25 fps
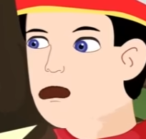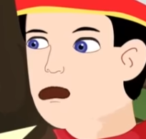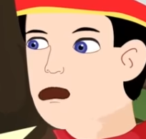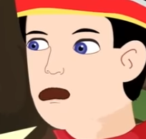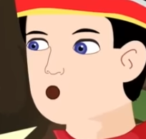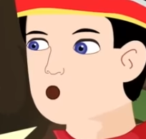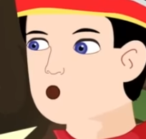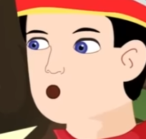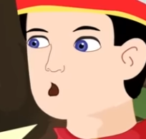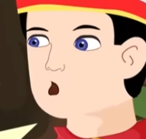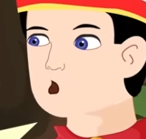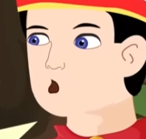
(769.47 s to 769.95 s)

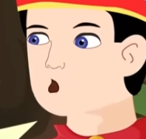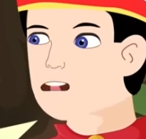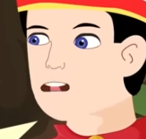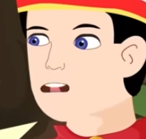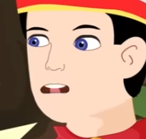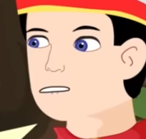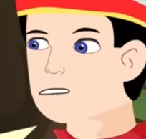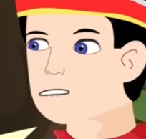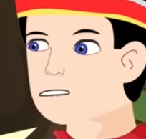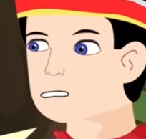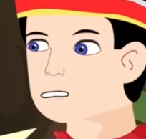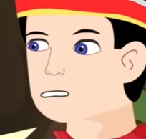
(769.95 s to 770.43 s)
তাতে আমার কোনো
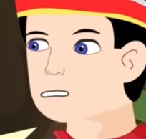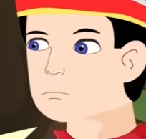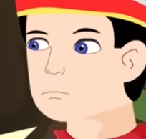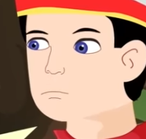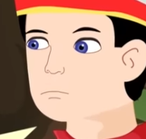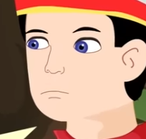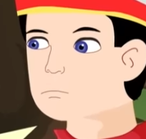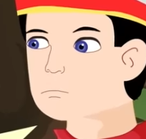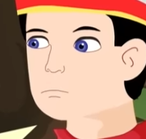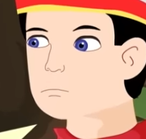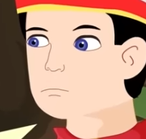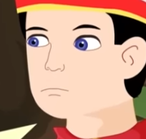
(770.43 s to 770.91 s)
দুঃখ
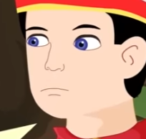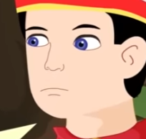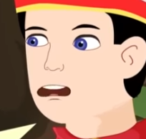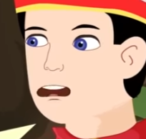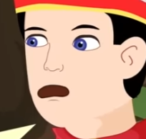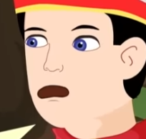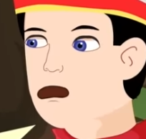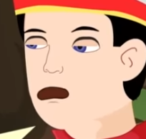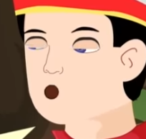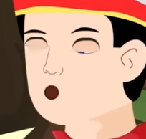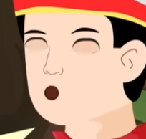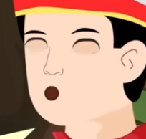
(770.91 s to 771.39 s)
নেই
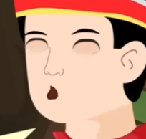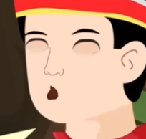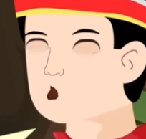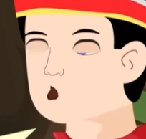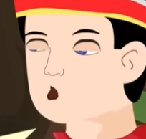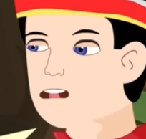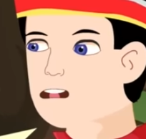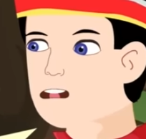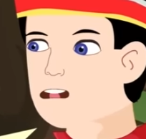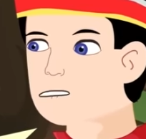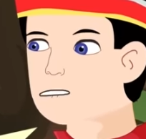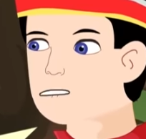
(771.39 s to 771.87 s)
আমি যে
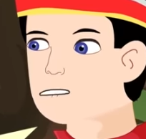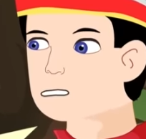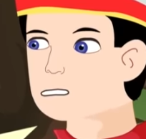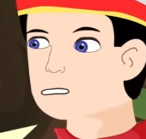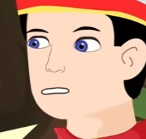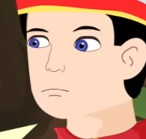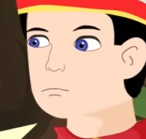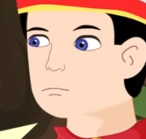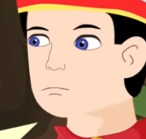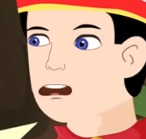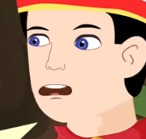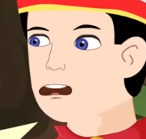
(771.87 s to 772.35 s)
জলপরীকে
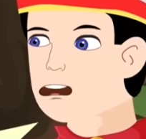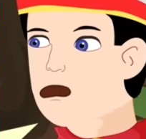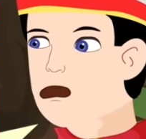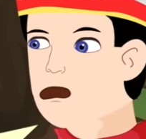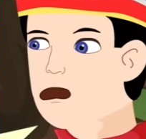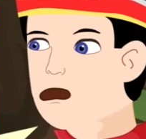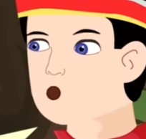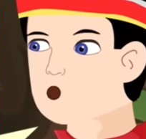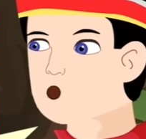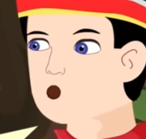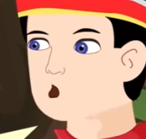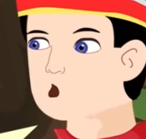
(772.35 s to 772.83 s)
নিজের জীবন
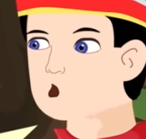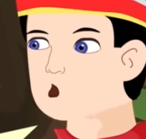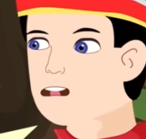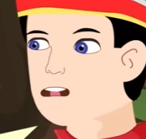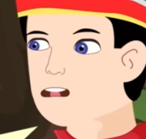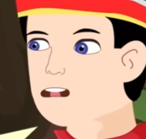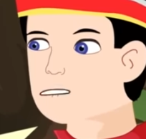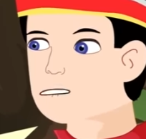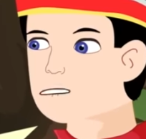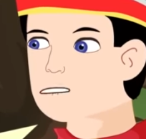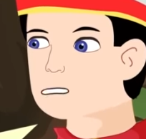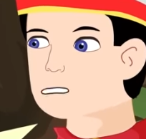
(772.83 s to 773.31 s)
সঙ্গিনী
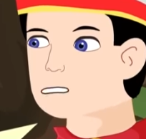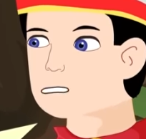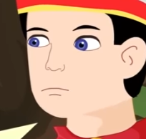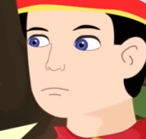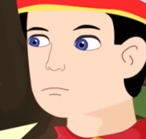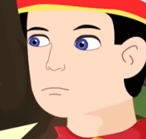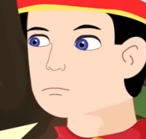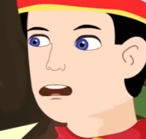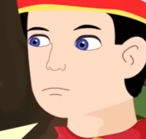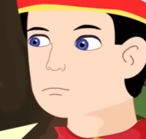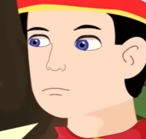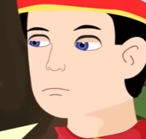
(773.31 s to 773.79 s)
হিসেবে বেছে
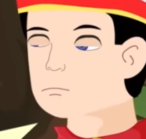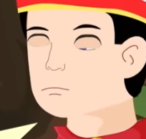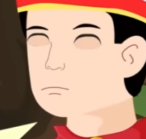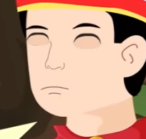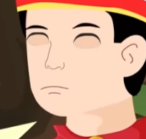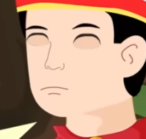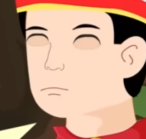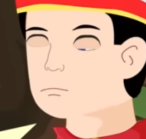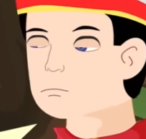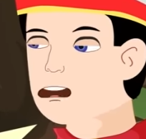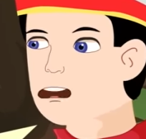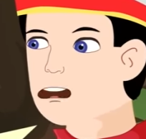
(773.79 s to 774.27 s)
নিয়েছে
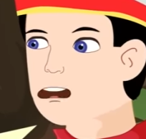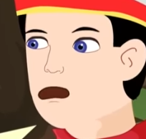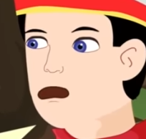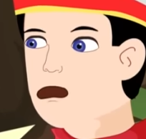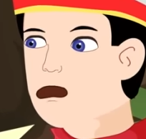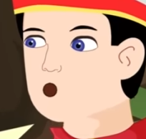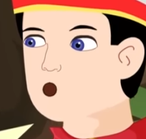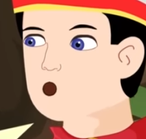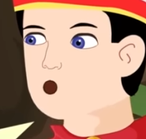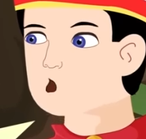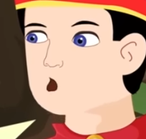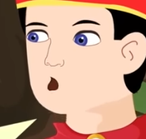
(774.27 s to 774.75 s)
তার
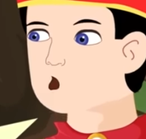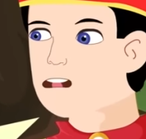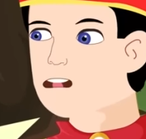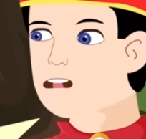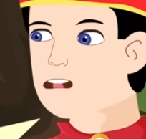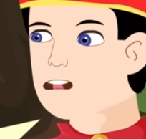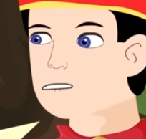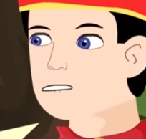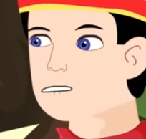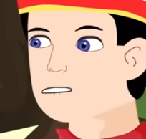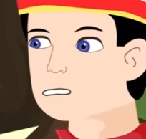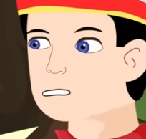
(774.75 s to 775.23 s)
মনে
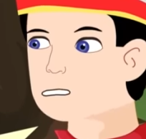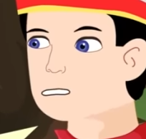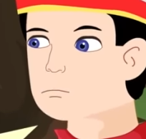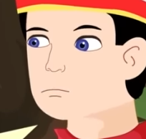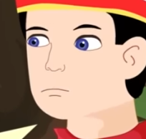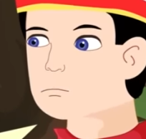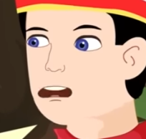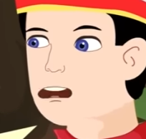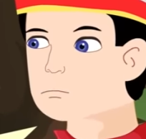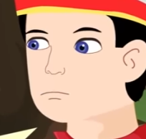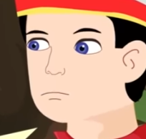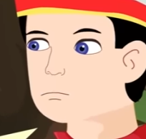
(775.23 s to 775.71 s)
কোনো
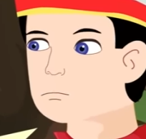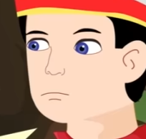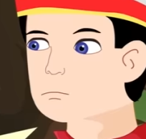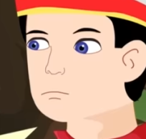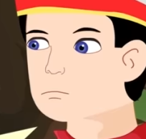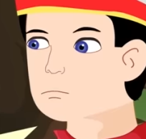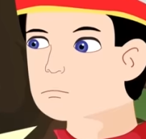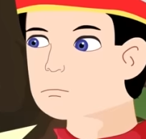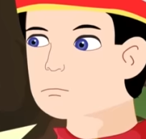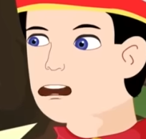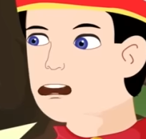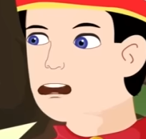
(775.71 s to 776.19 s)
অহংকার নেই
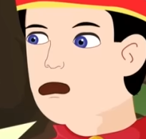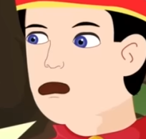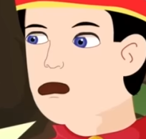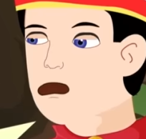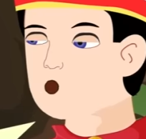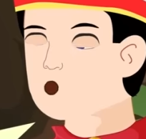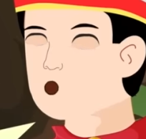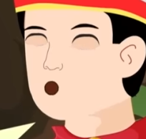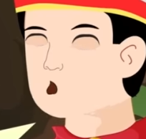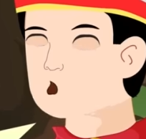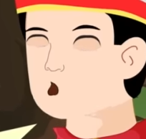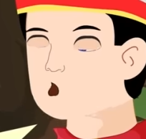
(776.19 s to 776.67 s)

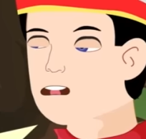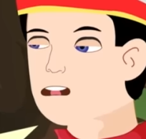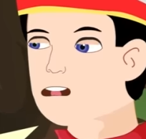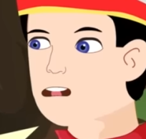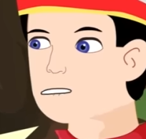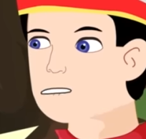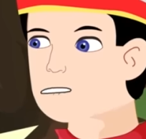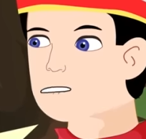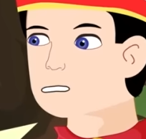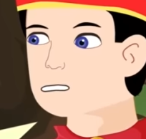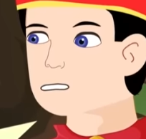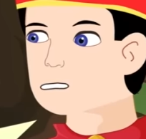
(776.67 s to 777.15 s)
যেমনটা
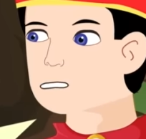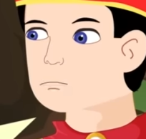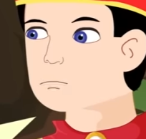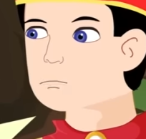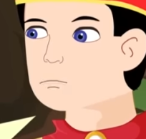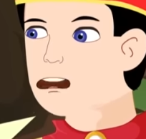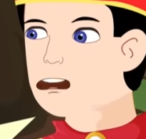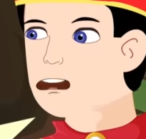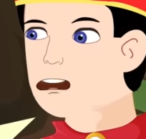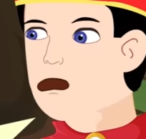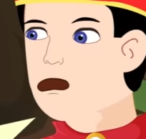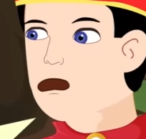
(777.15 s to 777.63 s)
রয়েছে ওই
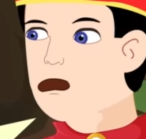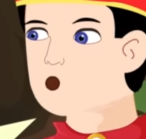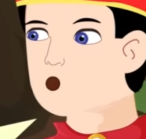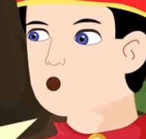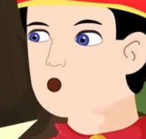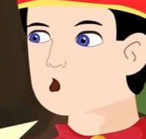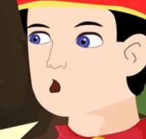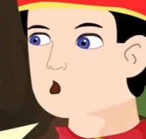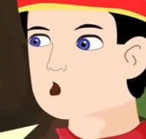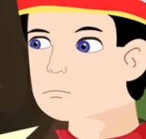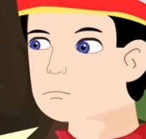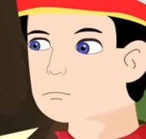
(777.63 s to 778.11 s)
নাগরানির
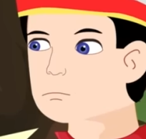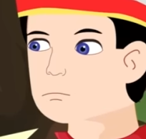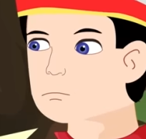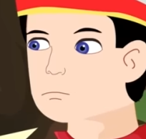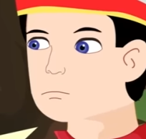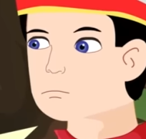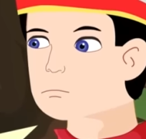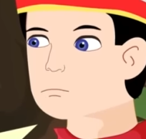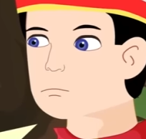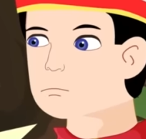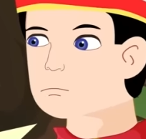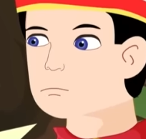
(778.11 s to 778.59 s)
মধ্যে
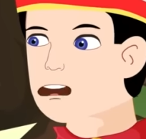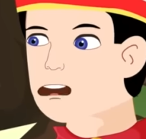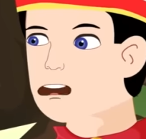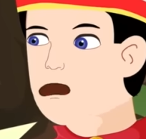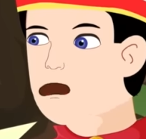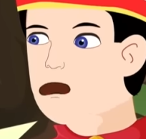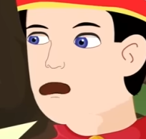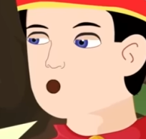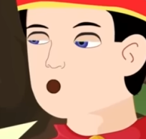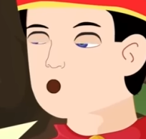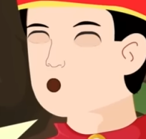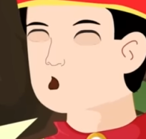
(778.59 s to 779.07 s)

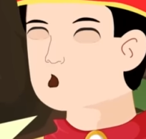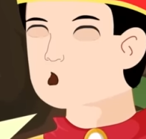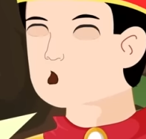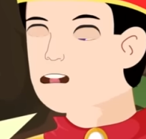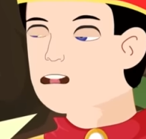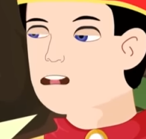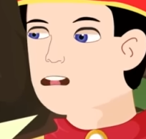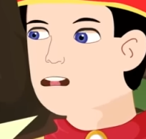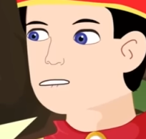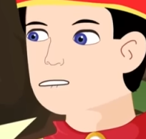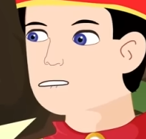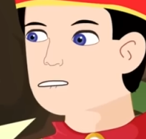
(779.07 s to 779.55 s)
তাই আমি
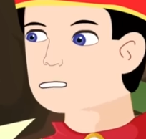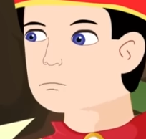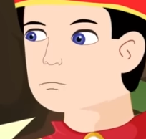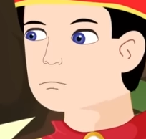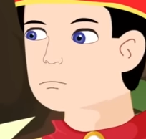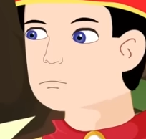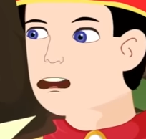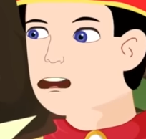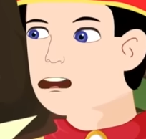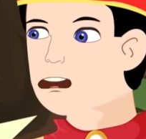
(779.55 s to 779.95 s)
কিছুতেই